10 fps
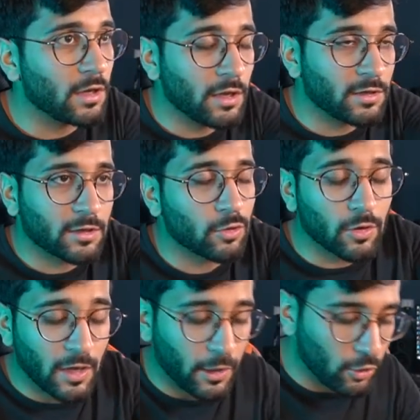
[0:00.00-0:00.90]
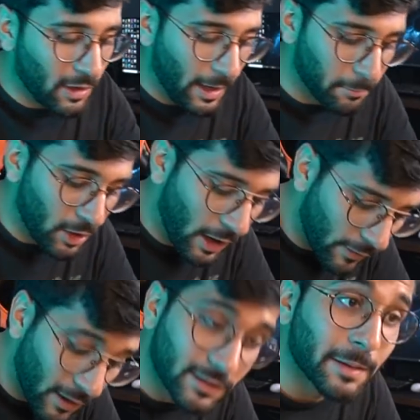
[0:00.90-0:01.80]
الدكتور قاعد يقول الحين
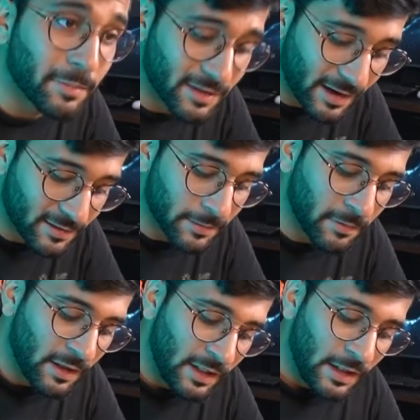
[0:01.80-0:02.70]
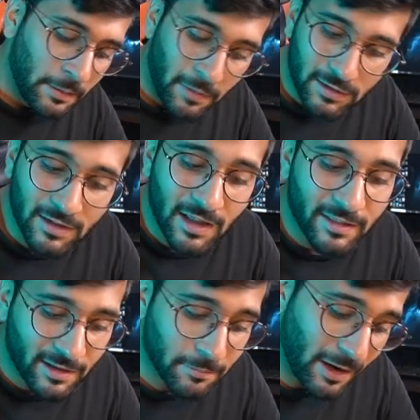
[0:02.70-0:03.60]
ملاحظات تبي تكتب ما تقدر تكتب